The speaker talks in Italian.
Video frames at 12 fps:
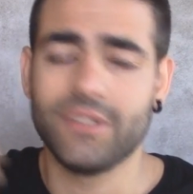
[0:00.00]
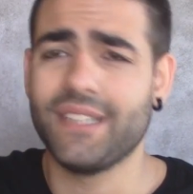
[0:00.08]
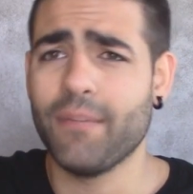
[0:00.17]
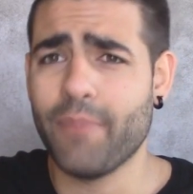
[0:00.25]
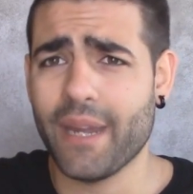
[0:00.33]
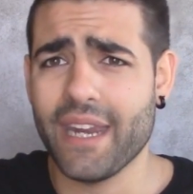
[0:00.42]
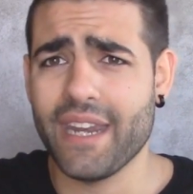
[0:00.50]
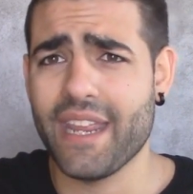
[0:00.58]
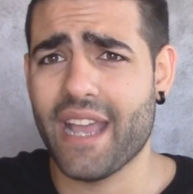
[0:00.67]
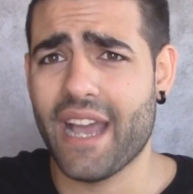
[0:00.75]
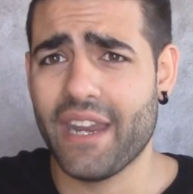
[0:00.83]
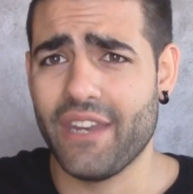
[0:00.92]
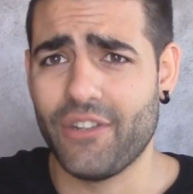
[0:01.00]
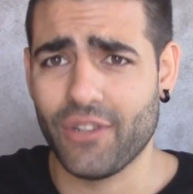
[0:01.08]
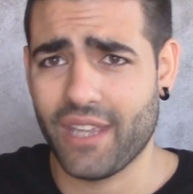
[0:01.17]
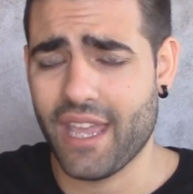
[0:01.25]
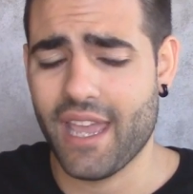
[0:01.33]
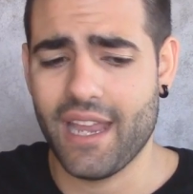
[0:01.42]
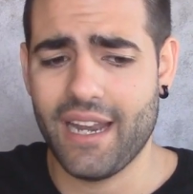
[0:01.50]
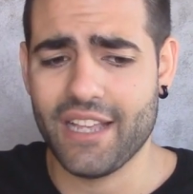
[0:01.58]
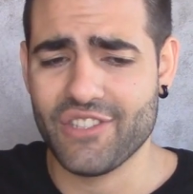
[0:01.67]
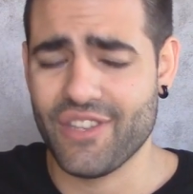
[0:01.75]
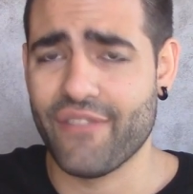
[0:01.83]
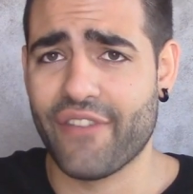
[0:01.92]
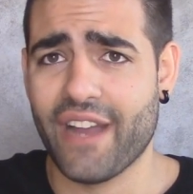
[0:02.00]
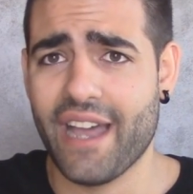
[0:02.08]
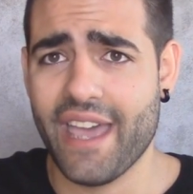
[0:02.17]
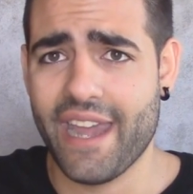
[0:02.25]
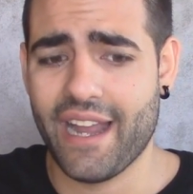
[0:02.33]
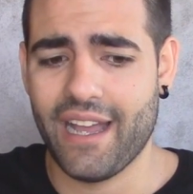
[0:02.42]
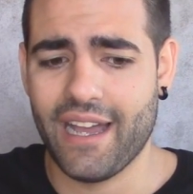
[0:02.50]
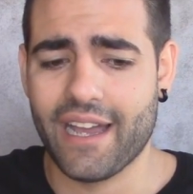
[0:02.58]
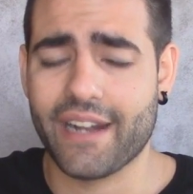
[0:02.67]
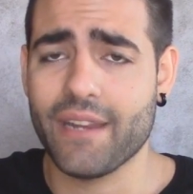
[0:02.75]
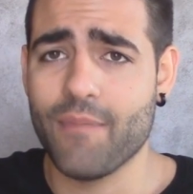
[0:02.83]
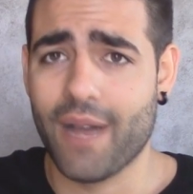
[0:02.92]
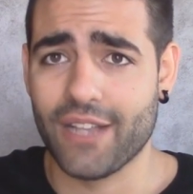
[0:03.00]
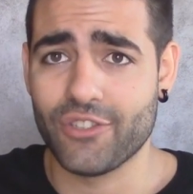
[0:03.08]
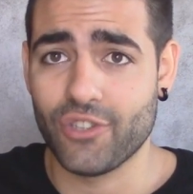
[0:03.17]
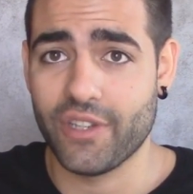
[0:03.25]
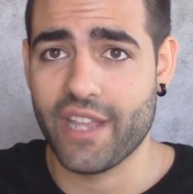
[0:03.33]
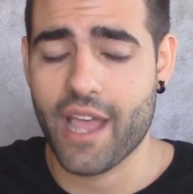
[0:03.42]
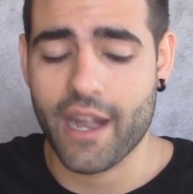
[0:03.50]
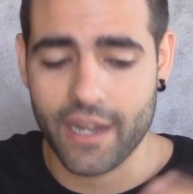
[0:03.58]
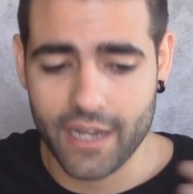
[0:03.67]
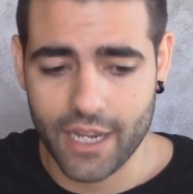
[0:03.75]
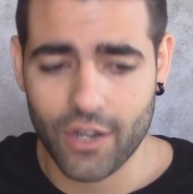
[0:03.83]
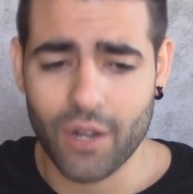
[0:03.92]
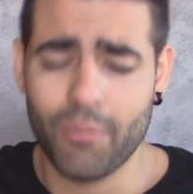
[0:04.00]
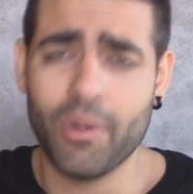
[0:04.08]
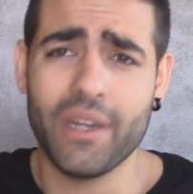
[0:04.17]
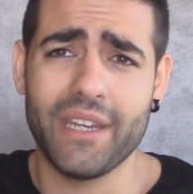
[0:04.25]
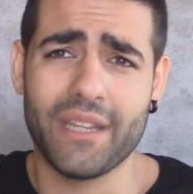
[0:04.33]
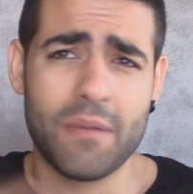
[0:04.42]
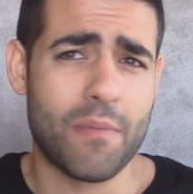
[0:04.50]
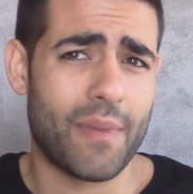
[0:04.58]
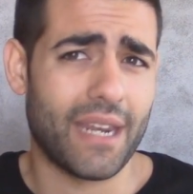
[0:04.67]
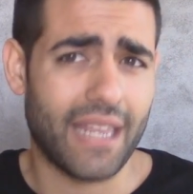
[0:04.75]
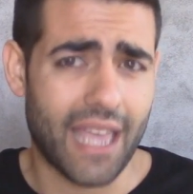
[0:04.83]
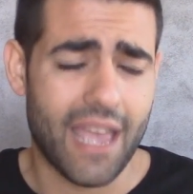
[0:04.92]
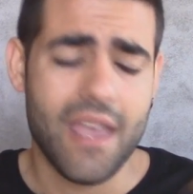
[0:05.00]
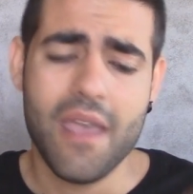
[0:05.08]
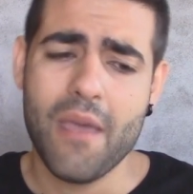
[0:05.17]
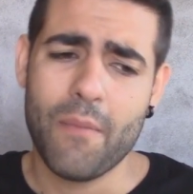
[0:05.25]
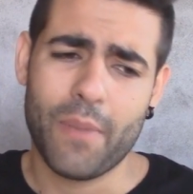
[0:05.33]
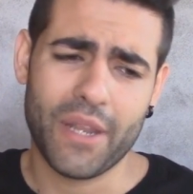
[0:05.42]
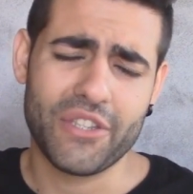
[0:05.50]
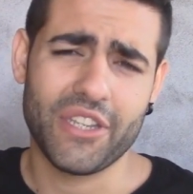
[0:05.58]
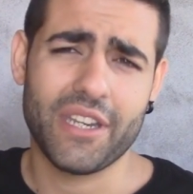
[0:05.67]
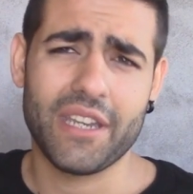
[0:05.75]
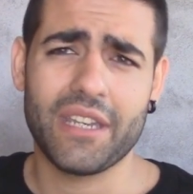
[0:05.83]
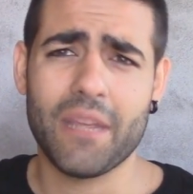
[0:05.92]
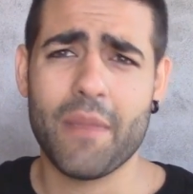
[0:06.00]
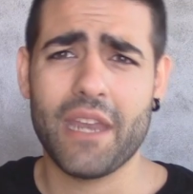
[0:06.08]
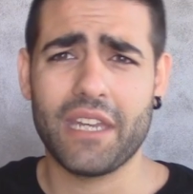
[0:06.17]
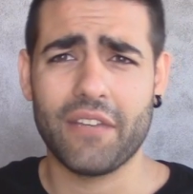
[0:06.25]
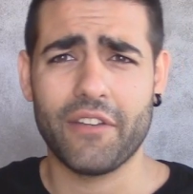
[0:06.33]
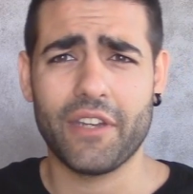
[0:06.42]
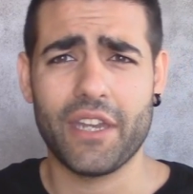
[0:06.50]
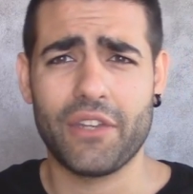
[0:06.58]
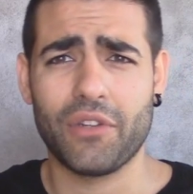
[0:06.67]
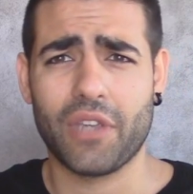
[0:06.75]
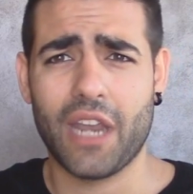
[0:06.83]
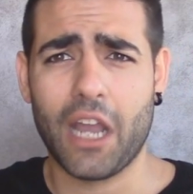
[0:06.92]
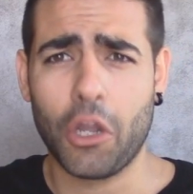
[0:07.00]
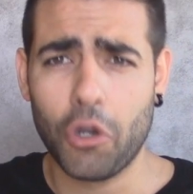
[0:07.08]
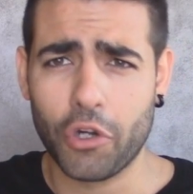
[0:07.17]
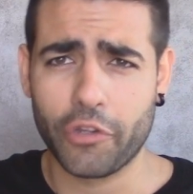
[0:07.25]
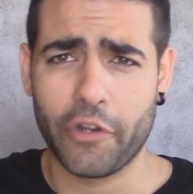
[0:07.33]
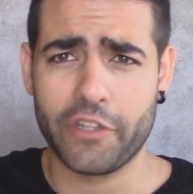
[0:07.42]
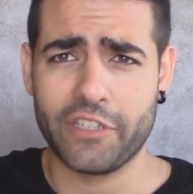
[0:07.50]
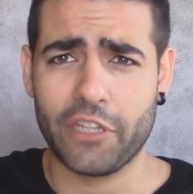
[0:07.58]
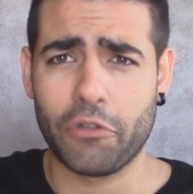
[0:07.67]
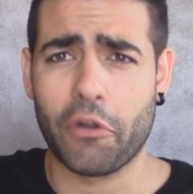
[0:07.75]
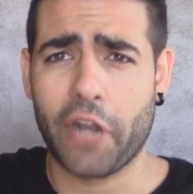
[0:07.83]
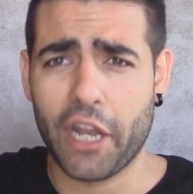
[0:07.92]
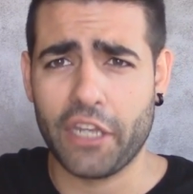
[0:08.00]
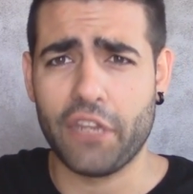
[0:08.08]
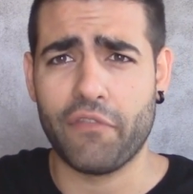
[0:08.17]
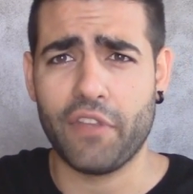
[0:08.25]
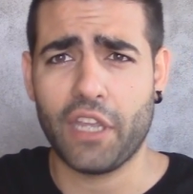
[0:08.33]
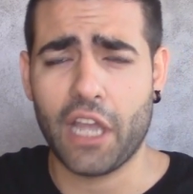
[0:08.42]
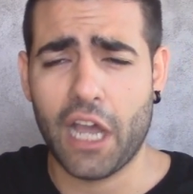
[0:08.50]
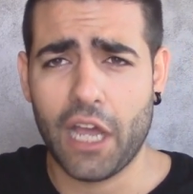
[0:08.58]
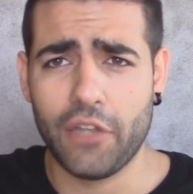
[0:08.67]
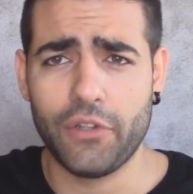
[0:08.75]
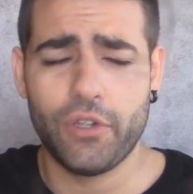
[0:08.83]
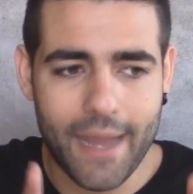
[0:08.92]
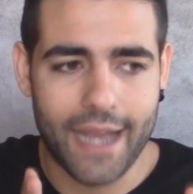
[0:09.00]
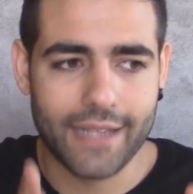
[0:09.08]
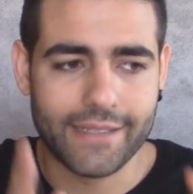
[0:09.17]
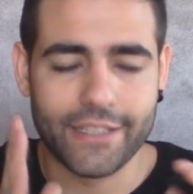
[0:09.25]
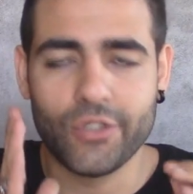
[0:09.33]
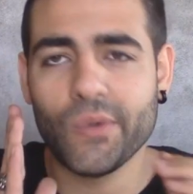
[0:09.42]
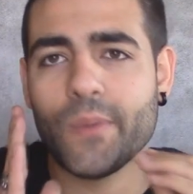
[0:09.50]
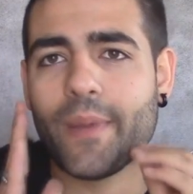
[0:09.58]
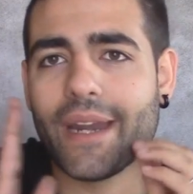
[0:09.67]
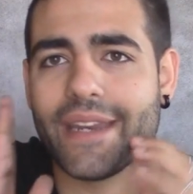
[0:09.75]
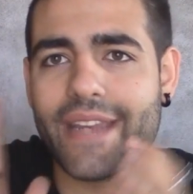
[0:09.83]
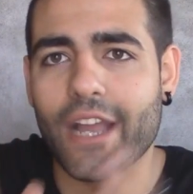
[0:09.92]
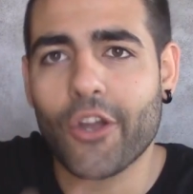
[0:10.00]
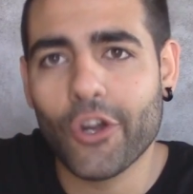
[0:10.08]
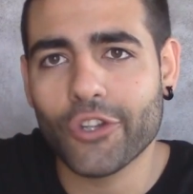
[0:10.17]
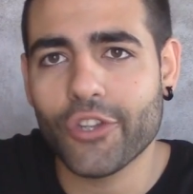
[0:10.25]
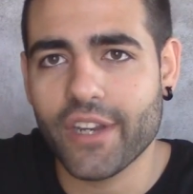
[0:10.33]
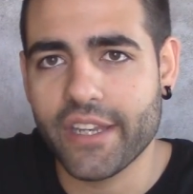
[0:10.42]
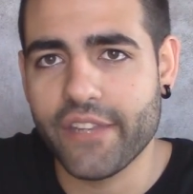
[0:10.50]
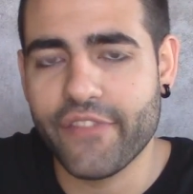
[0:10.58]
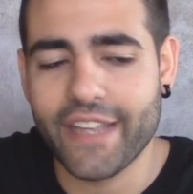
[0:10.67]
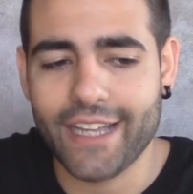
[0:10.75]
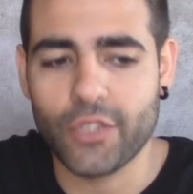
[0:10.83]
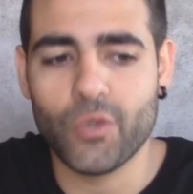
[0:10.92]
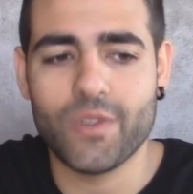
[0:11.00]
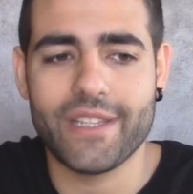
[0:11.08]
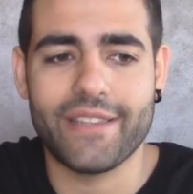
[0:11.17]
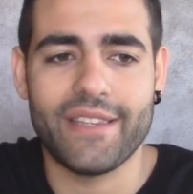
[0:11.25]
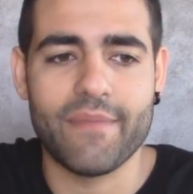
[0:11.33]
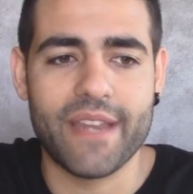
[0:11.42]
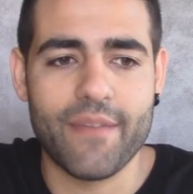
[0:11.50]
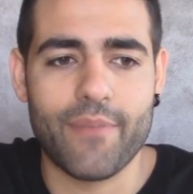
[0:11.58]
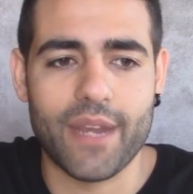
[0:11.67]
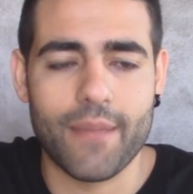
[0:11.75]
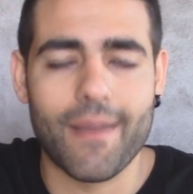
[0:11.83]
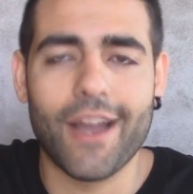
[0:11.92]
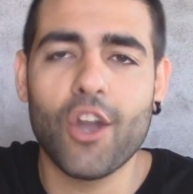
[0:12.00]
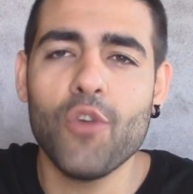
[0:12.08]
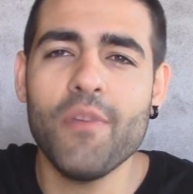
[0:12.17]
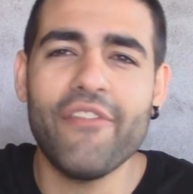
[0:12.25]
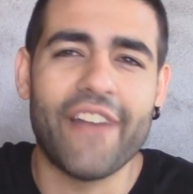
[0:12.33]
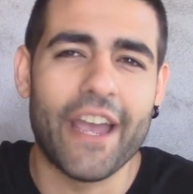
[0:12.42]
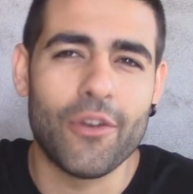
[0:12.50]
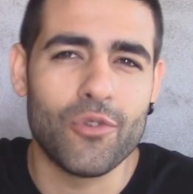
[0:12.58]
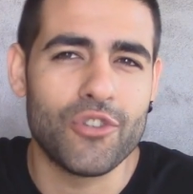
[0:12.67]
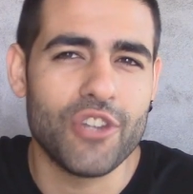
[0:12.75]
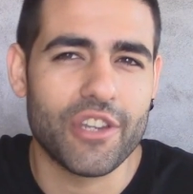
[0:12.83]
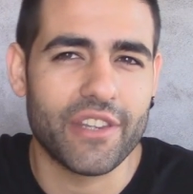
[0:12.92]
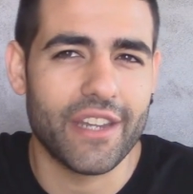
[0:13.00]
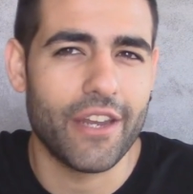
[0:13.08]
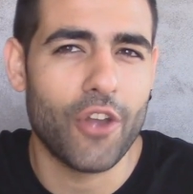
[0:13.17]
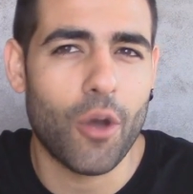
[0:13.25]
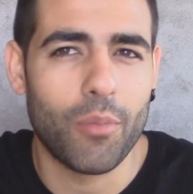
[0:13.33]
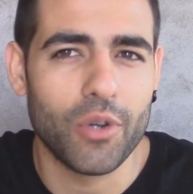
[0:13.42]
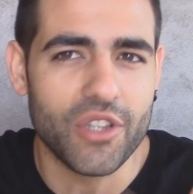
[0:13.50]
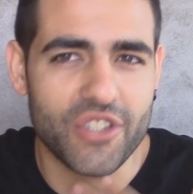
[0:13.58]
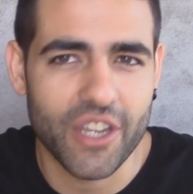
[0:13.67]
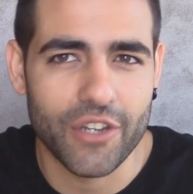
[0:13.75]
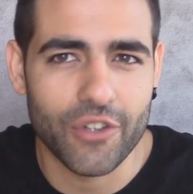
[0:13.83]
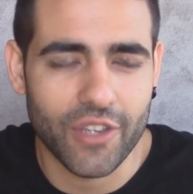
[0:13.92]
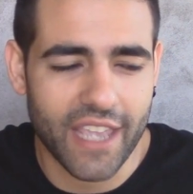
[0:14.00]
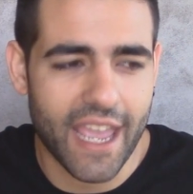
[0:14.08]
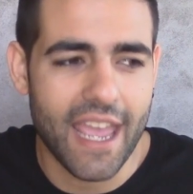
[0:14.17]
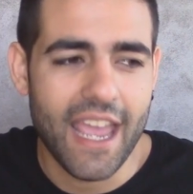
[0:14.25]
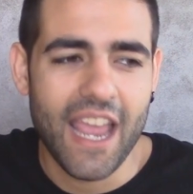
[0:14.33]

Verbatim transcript: Zamparini ha detto che la cifra era al ribasso ed era ridicola, poi ditemi perché precedentemente avete detto che l'accordo era stato ratificato, ma se tu mi parli di accordo ratificato due settimane prima, come fai ad uscirtene dopo dicendo che